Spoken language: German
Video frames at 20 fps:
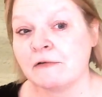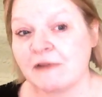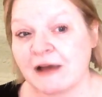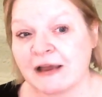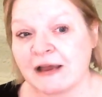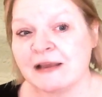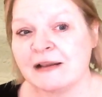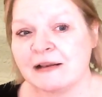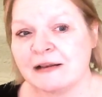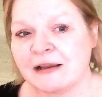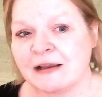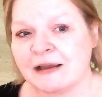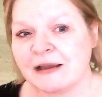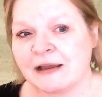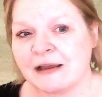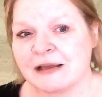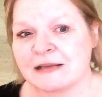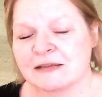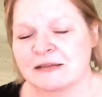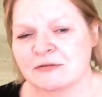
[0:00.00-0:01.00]
weil
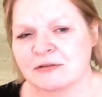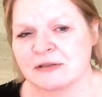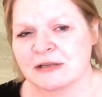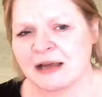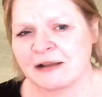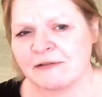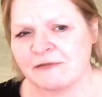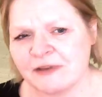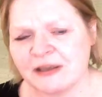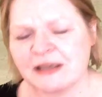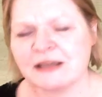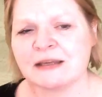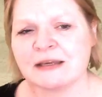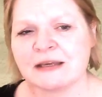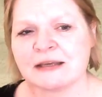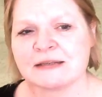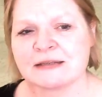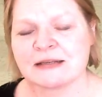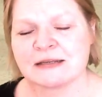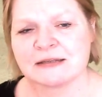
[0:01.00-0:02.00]
es total
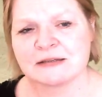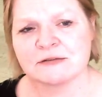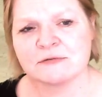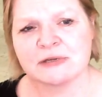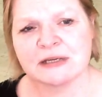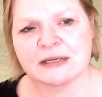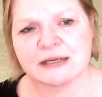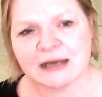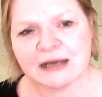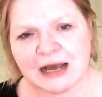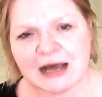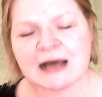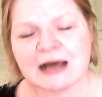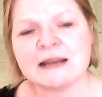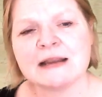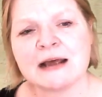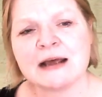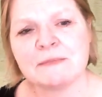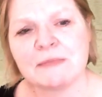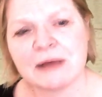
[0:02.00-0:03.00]
wichtig ist, dass du dich
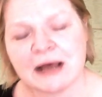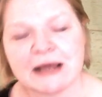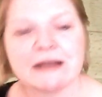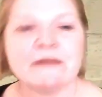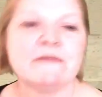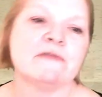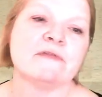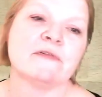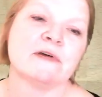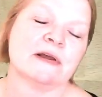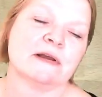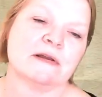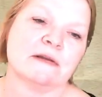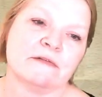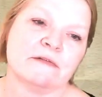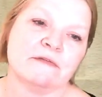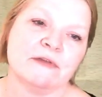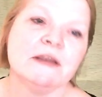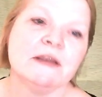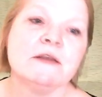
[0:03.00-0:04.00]
gerade am
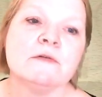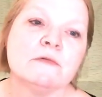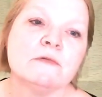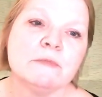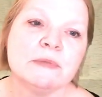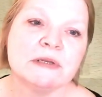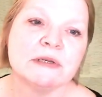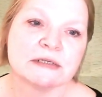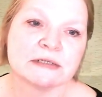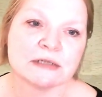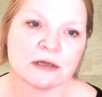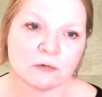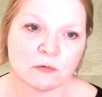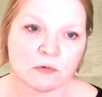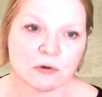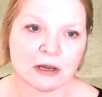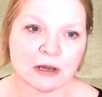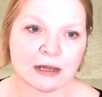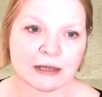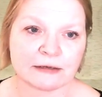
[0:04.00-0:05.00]
Anfang, wenn du mit
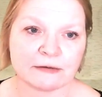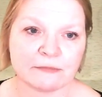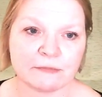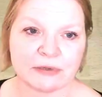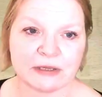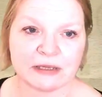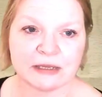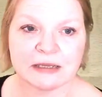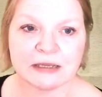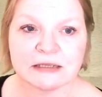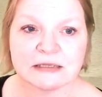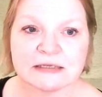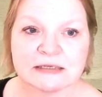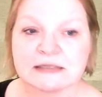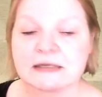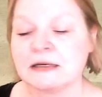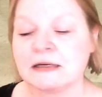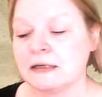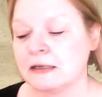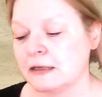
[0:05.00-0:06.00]
Tarotkarten
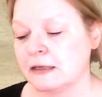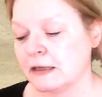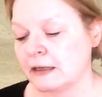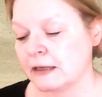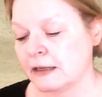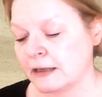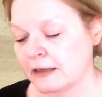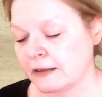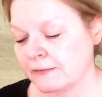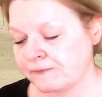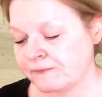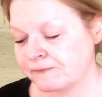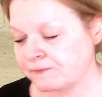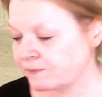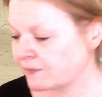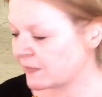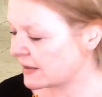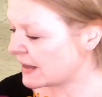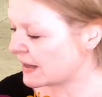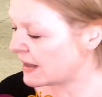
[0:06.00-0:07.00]
beginnst,
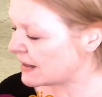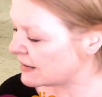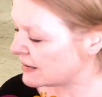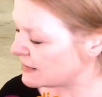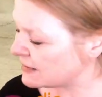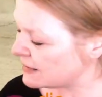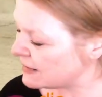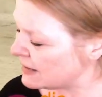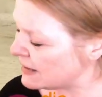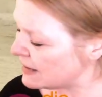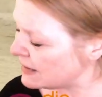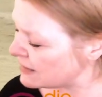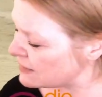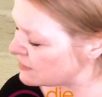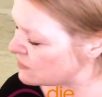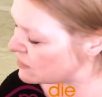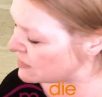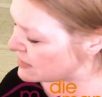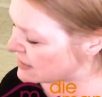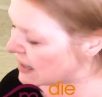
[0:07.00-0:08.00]
ähm, ja,
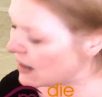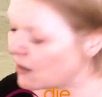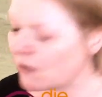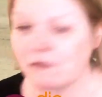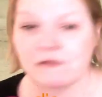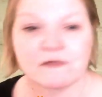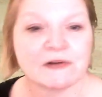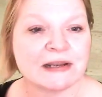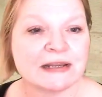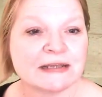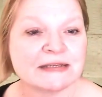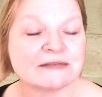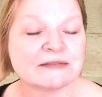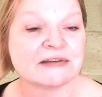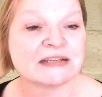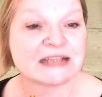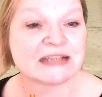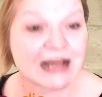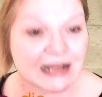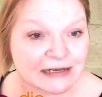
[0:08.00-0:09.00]
nicht nur darauf
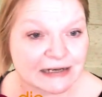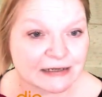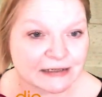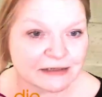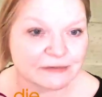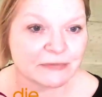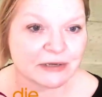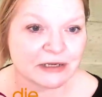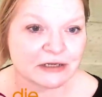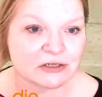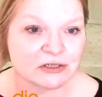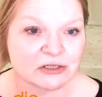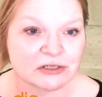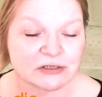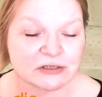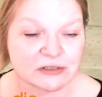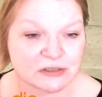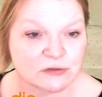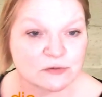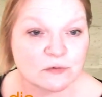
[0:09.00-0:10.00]
verlässt, was andere
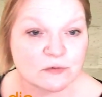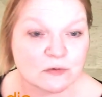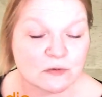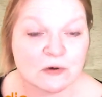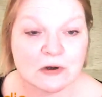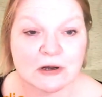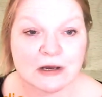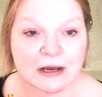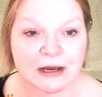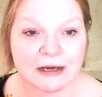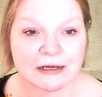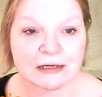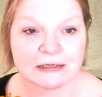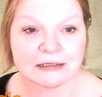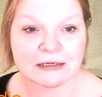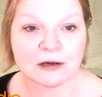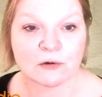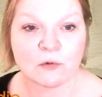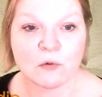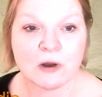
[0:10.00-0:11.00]
Menschen zu
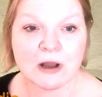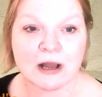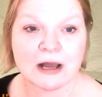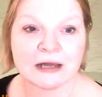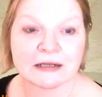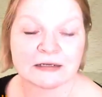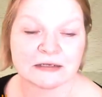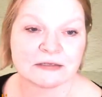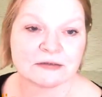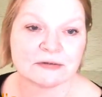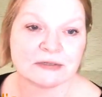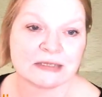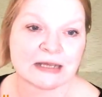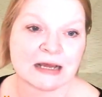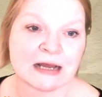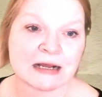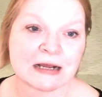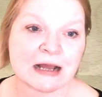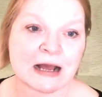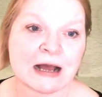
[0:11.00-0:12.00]
einer Tarotkarte zu
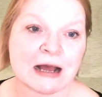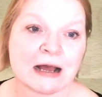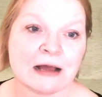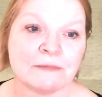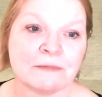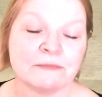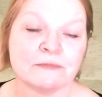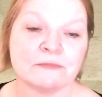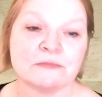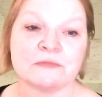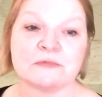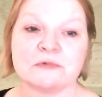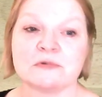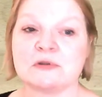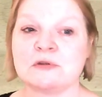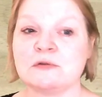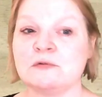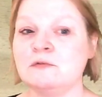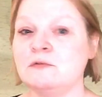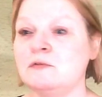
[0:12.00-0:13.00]
sagen haben,
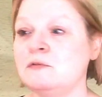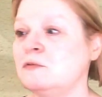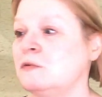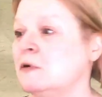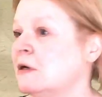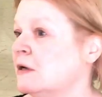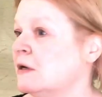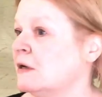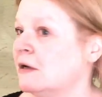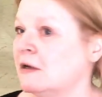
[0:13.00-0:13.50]
zu